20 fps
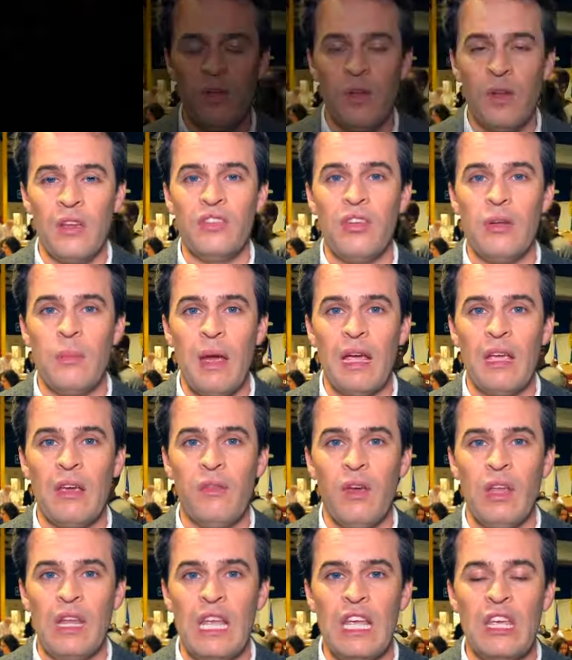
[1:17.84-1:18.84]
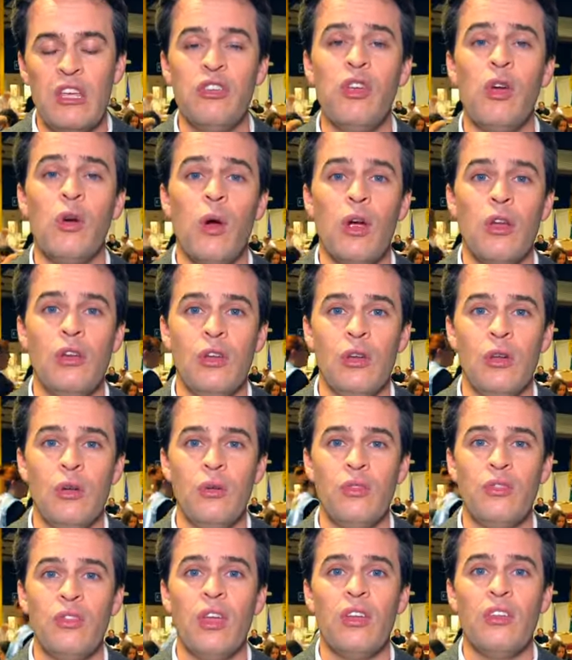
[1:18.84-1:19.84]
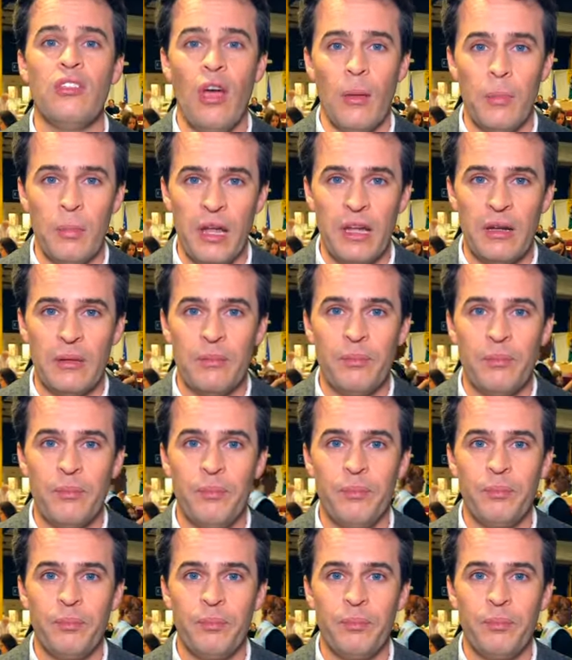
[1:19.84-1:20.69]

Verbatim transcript: Vincent McAvinney, Euronews, Dublin.